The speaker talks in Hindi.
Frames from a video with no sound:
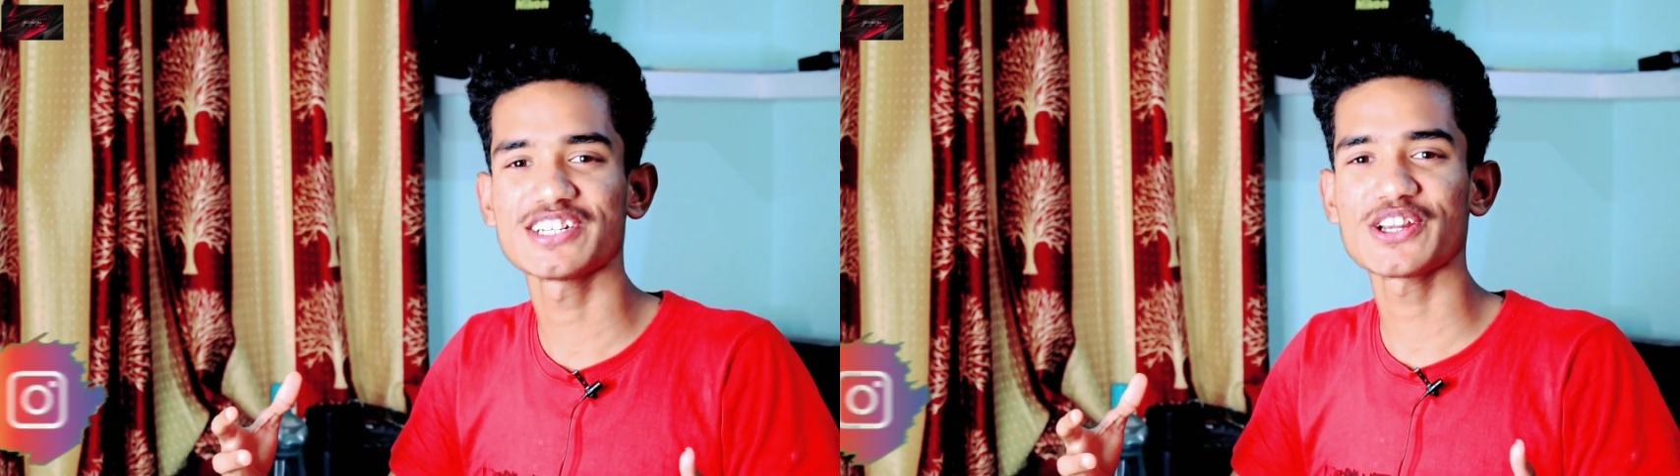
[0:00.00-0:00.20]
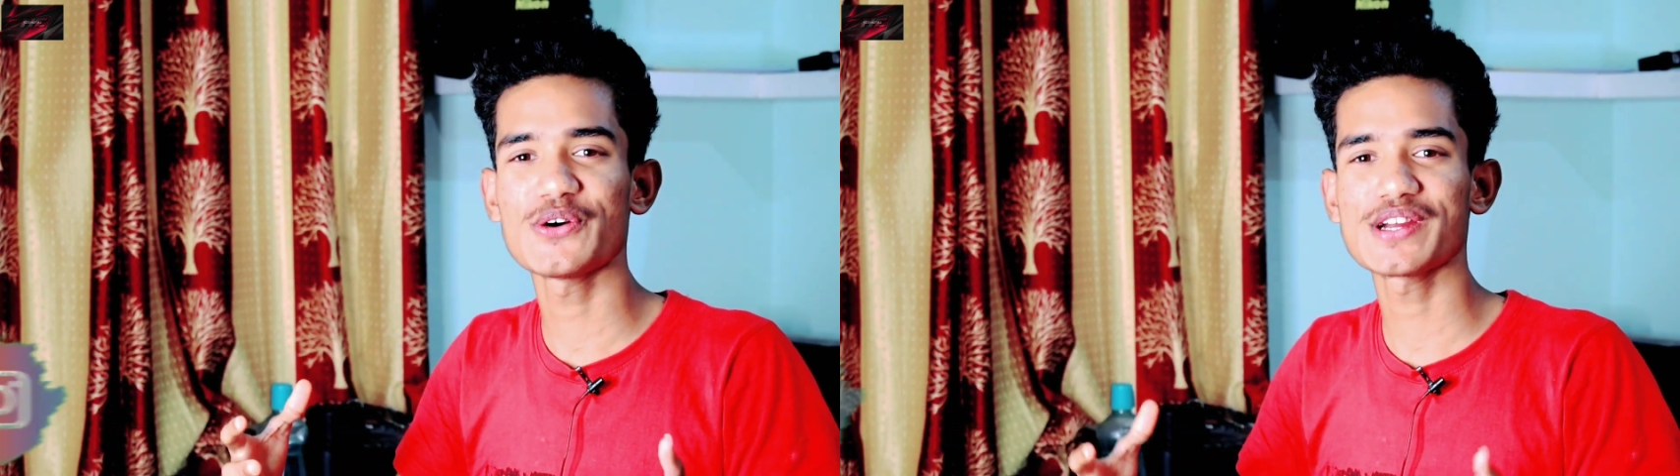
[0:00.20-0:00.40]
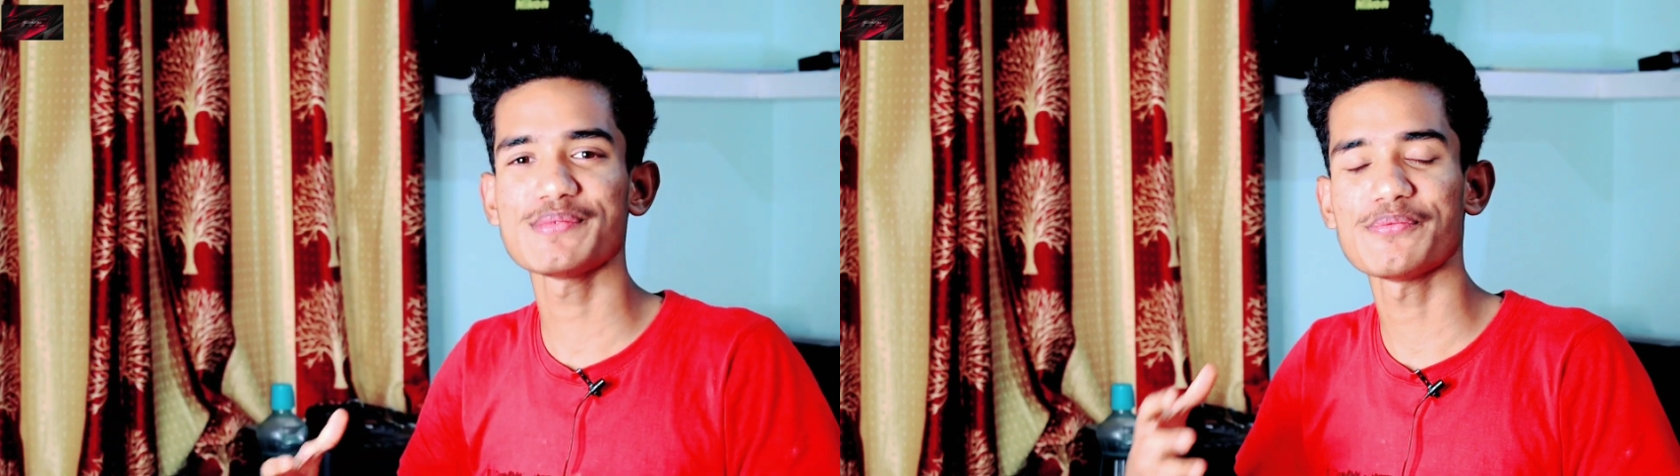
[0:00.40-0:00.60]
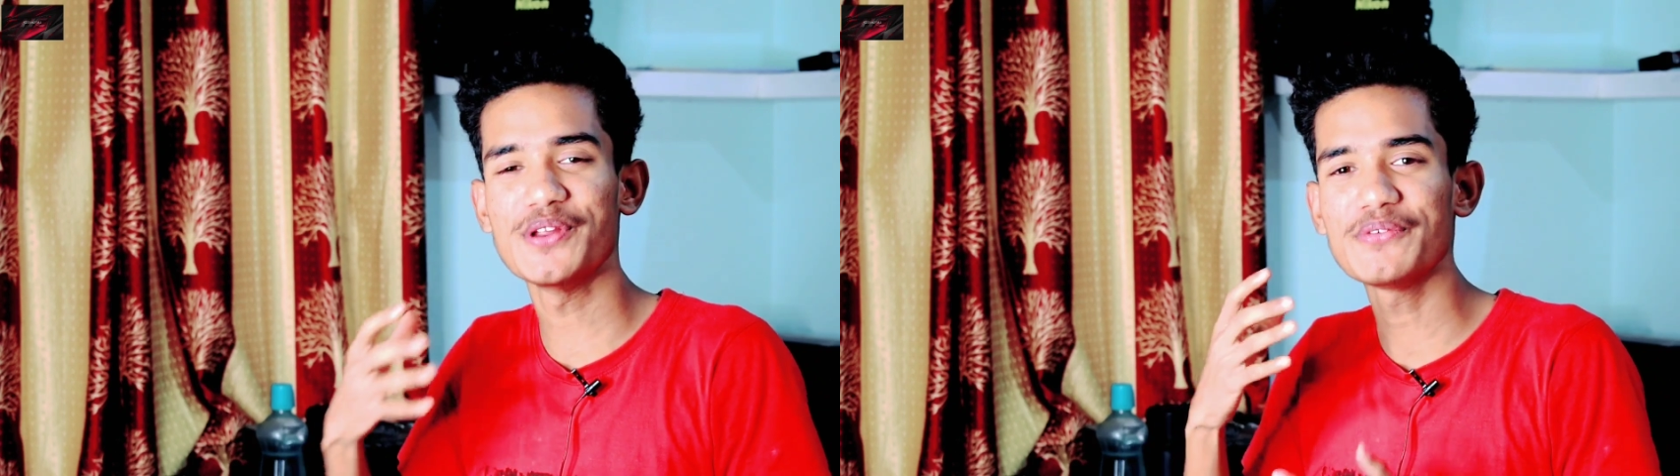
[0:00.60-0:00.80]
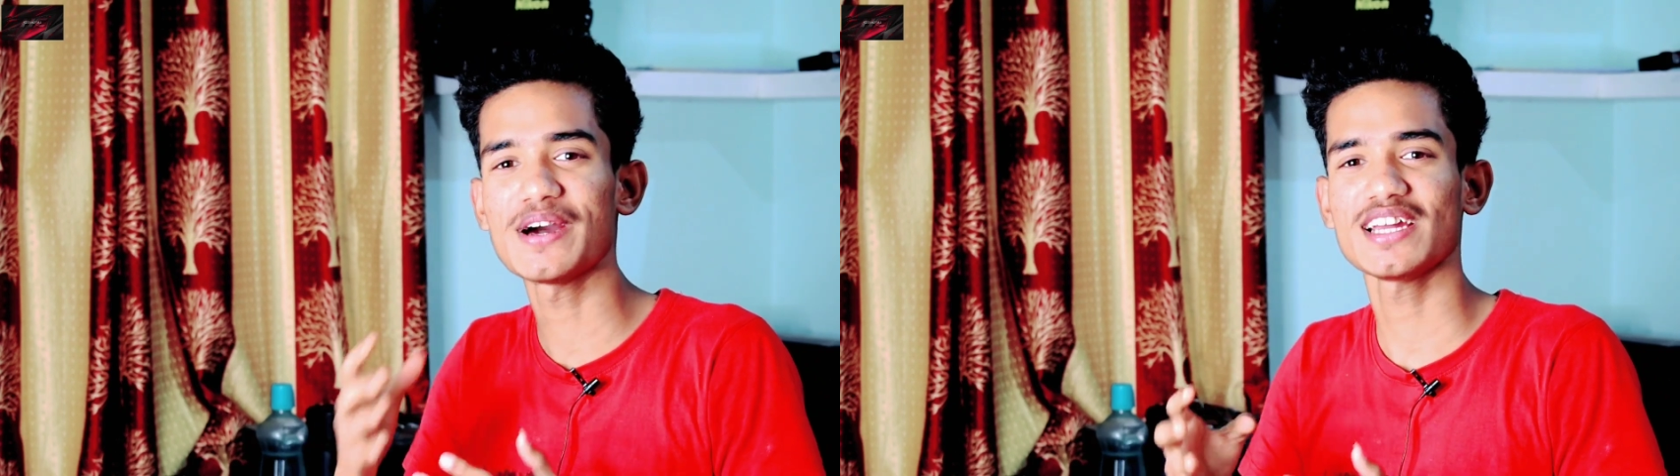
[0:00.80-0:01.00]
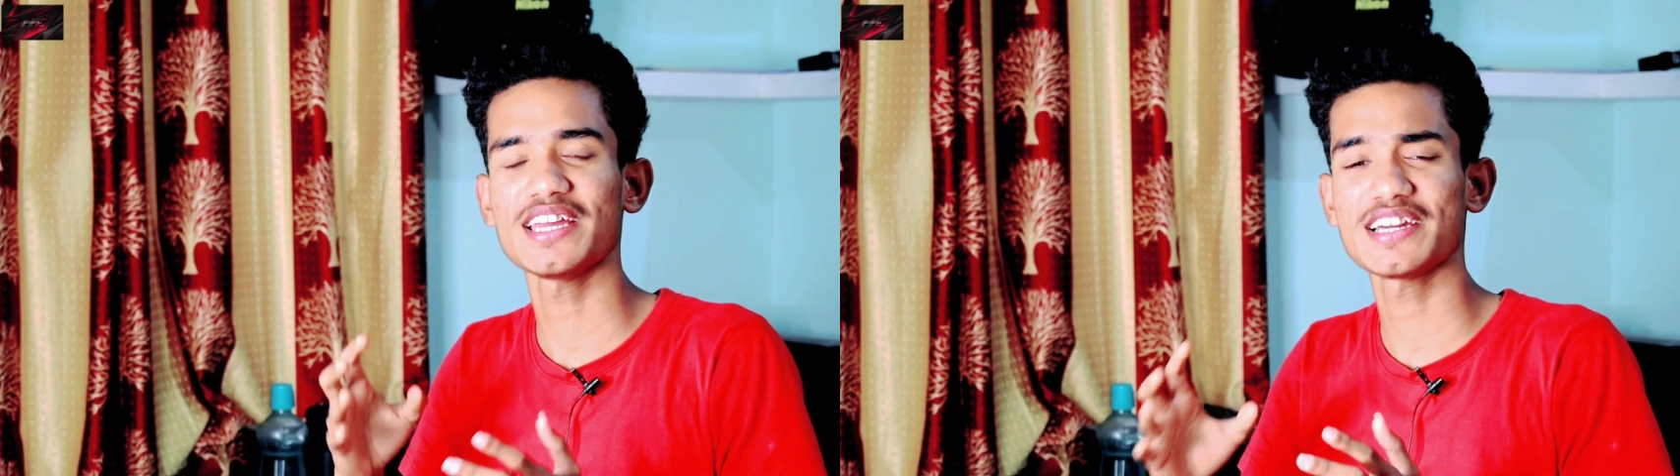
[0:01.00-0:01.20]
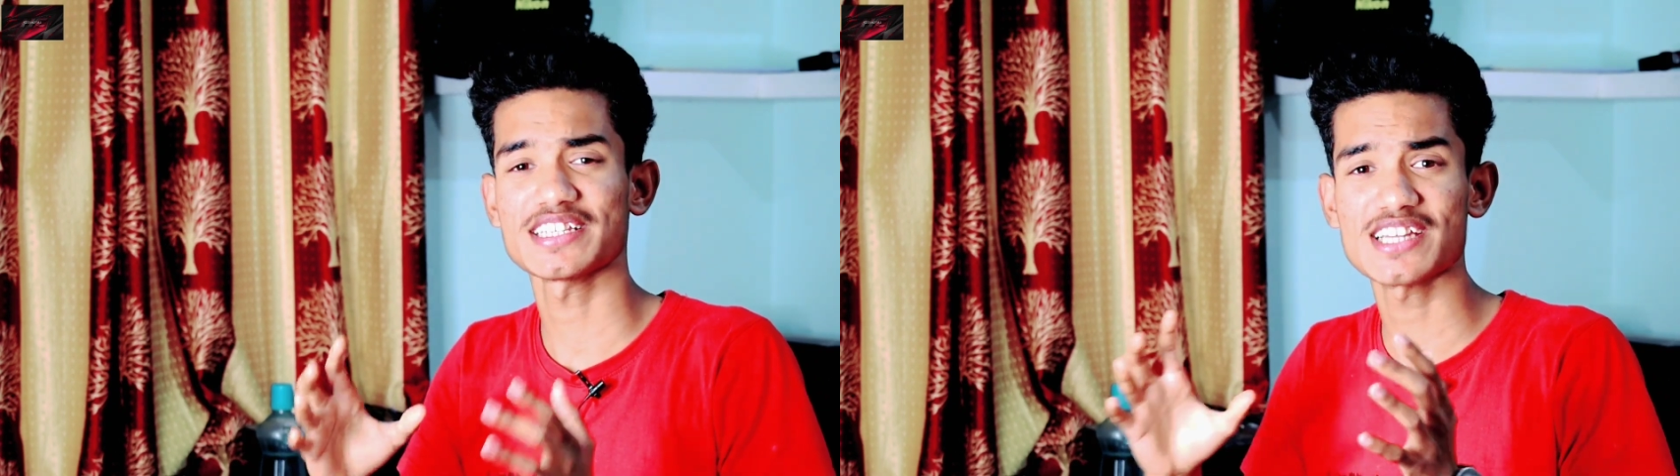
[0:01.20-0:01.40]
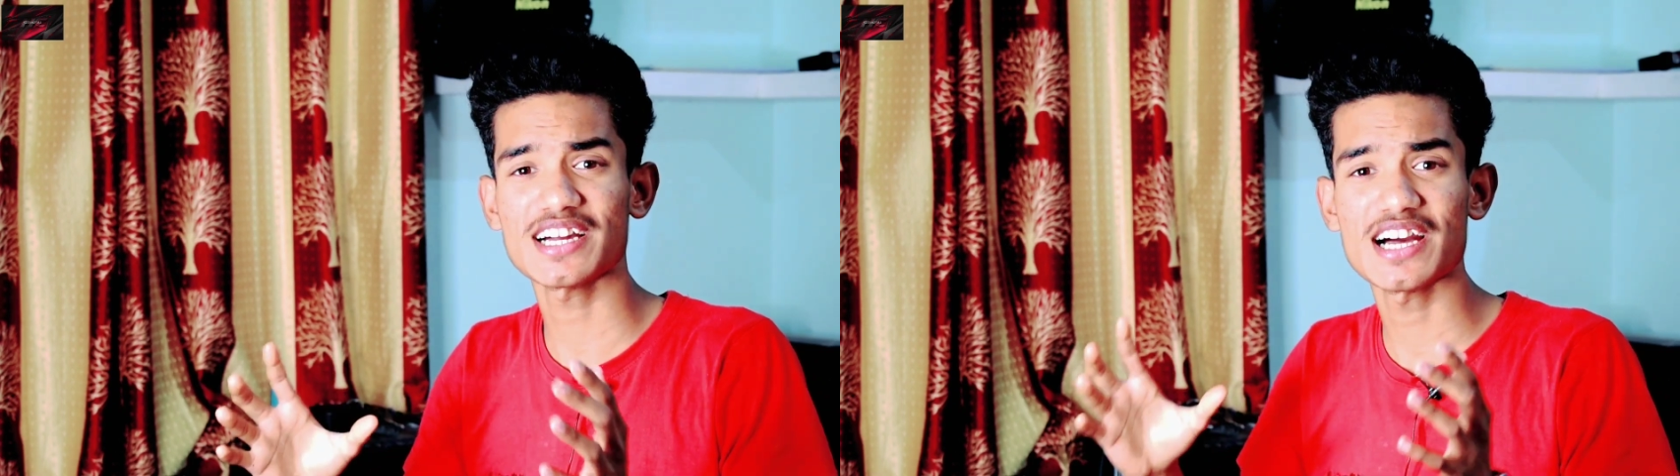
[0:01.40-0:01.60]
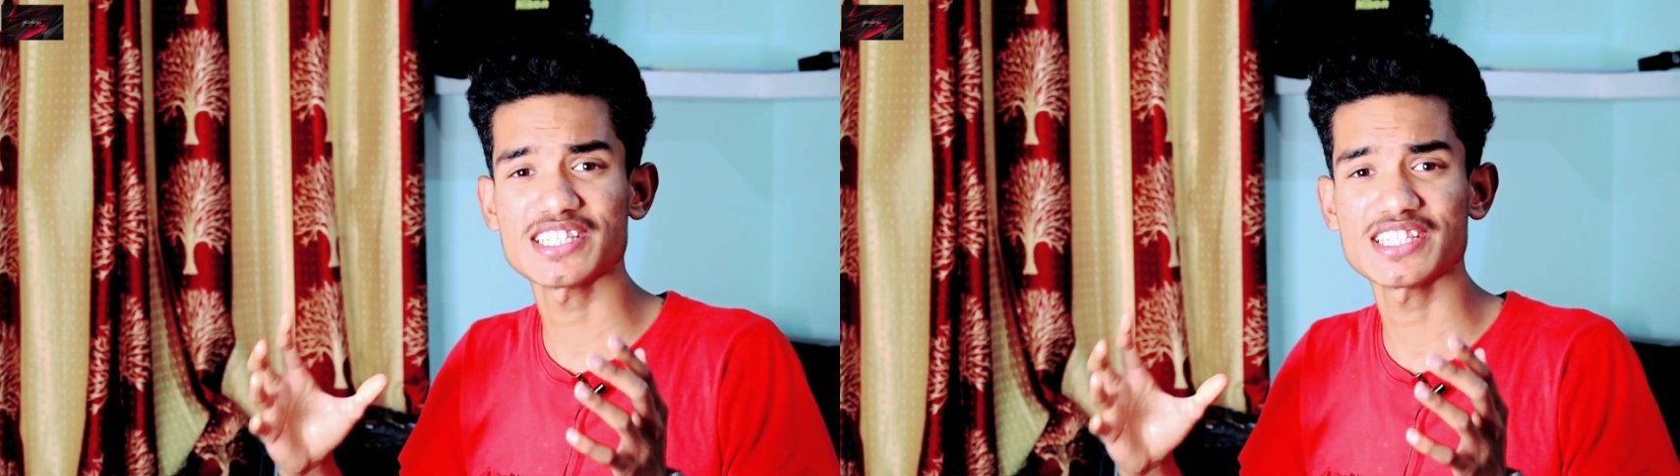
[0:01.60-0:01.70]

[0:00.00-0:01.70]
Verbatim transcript: कर रहा हूँ कि मैं फ्री फायर का एक अच्छा